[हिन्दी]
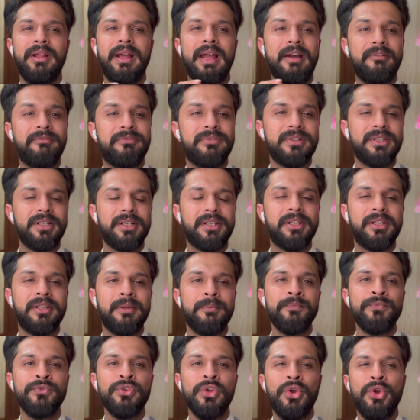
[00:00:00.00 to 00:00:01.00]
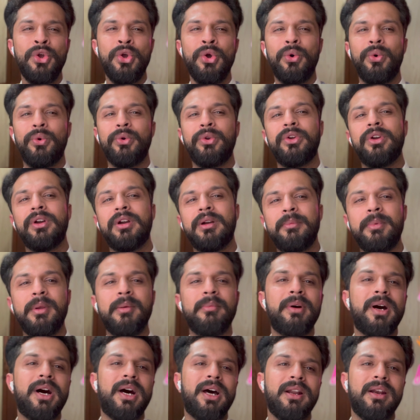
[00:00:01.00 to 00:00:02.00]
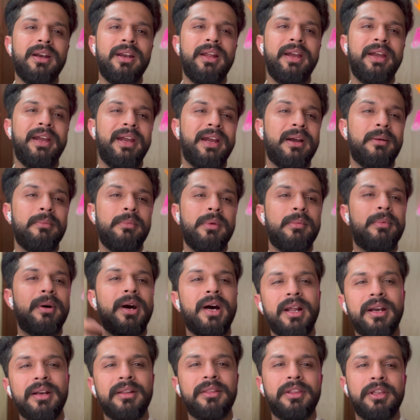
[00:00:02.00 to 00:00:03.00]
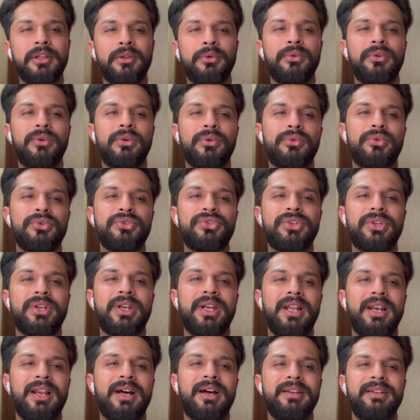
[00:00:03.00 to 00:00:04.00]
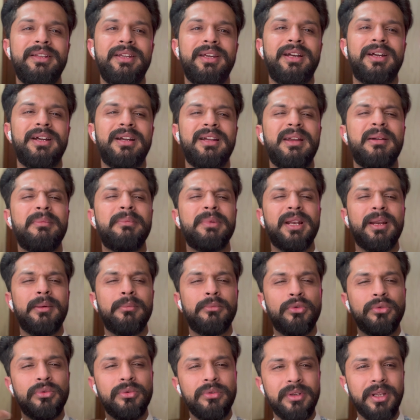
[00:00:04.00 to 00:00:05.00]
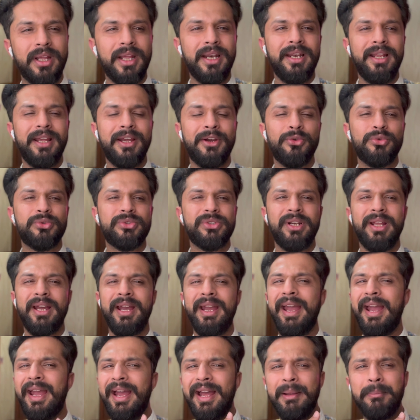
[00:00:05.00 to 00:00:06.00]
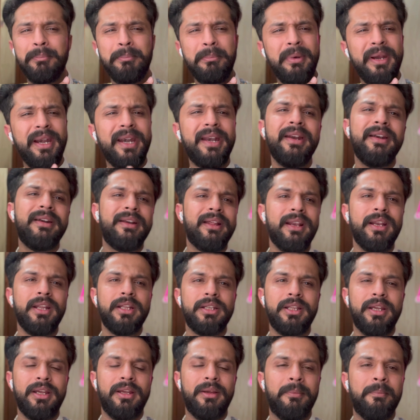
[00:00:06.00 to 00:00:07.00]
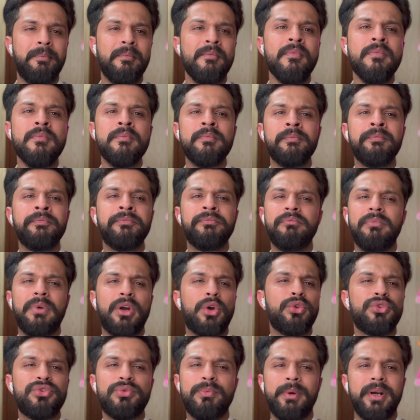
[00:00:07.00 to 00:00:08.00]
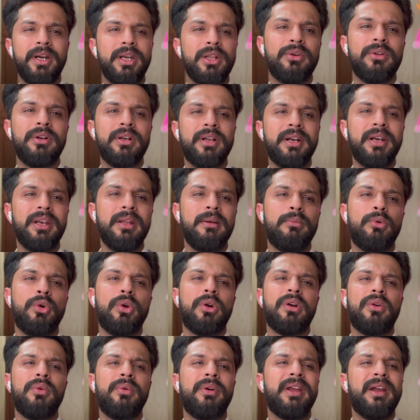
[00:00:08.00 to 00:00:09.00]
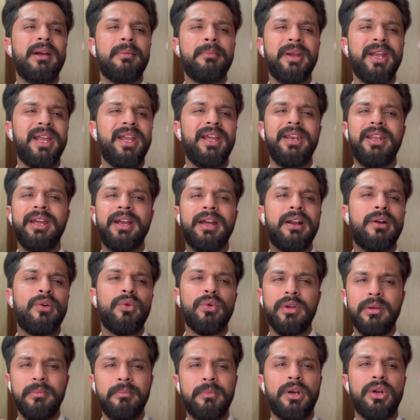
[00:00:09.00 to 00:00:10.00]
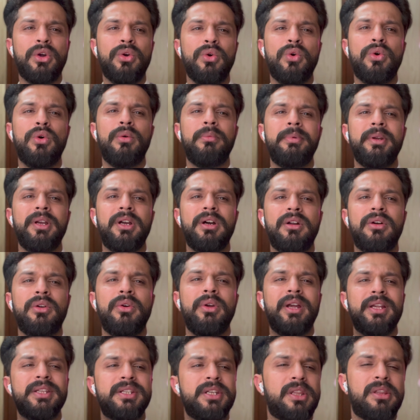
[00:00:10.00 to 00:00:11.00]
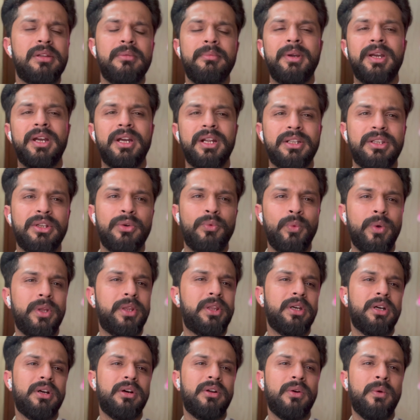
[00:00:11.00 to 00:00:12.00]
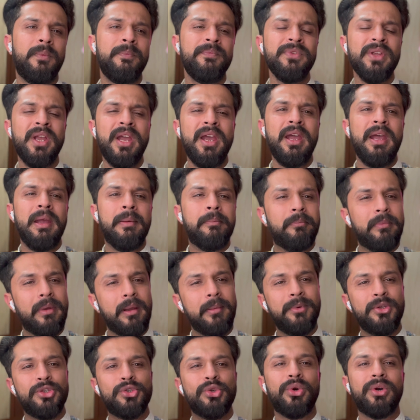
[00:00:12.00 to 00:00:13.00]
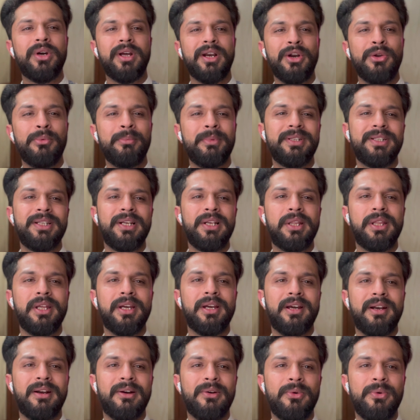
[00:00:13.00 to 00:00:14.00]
एफर्ट्स उनका कभी बाहर लगे कभी बाहर से उनको कुछ खिला दिया या मतलब उनके लिए कुछ ले बीट इट एनीथिंग मैं कुछ पर्टिकुलर नहीं बोल रहा हूँ या मैं ये नहीं कह रहा हूँ कि मेरे को कॉपी करो या जैसे मैं करता हूँ वैसे करो मैं भी जो कर रहा हूँ मैं दिल से कर रहा हूँ